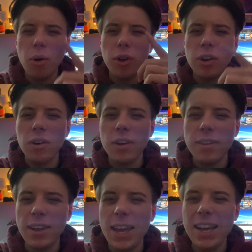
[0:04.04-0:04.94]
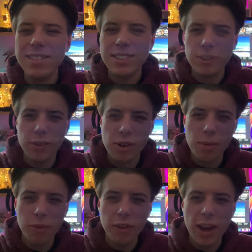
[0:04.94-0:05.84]
Moin Leute, herzlich
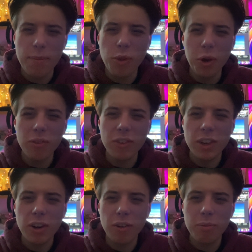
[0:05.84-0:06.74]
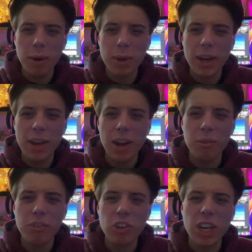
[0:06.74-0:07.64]
willkommen zu einem neuen Video auf meinem Kanal
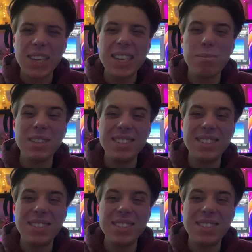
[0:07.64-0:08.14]
und wahrscheinlich dem